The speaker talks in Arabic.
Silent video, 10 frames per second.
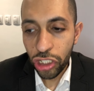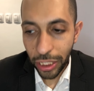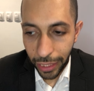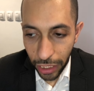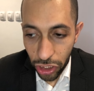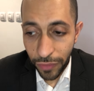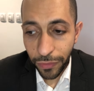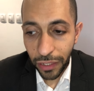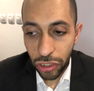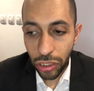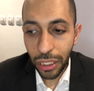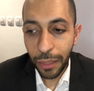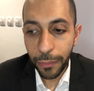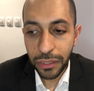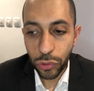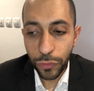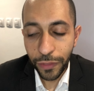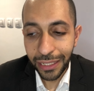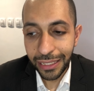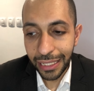الجيش ينفع ان شاء الله لما الظروف
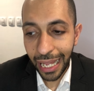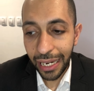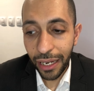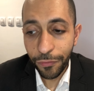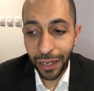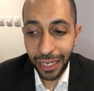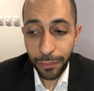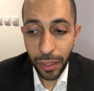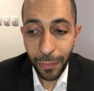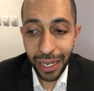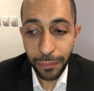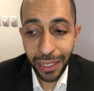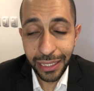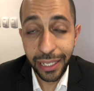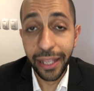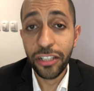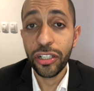عندي تتحل انفع اكمل معهد بعد الجيش